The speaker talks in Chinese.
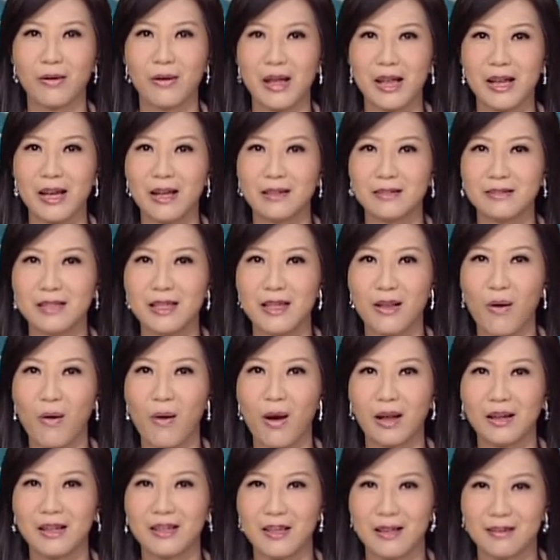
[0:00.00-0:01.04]
有 A N D
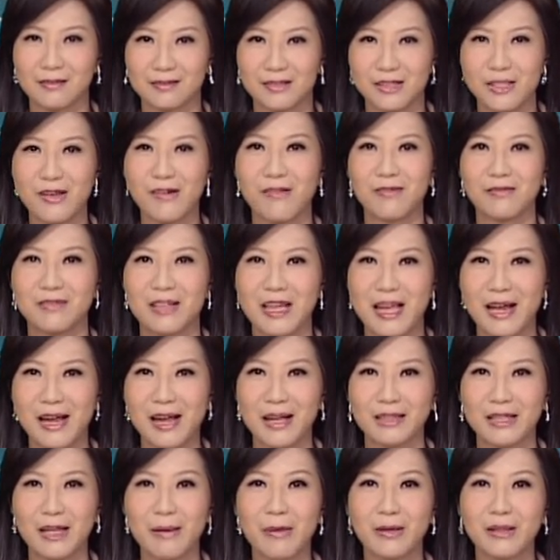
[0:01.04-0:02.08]
发行奖。
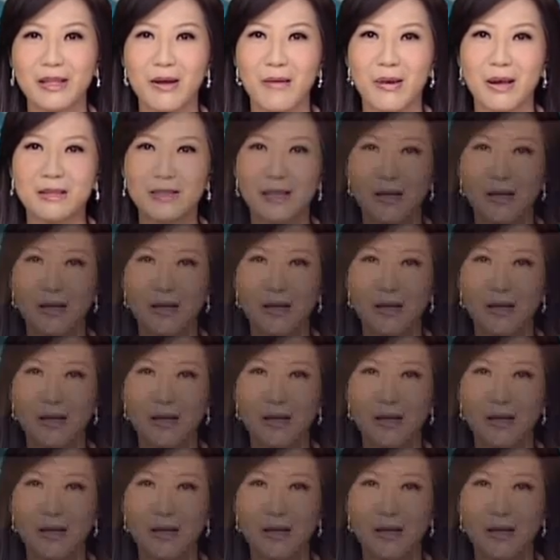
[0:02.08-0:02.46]
代表台湾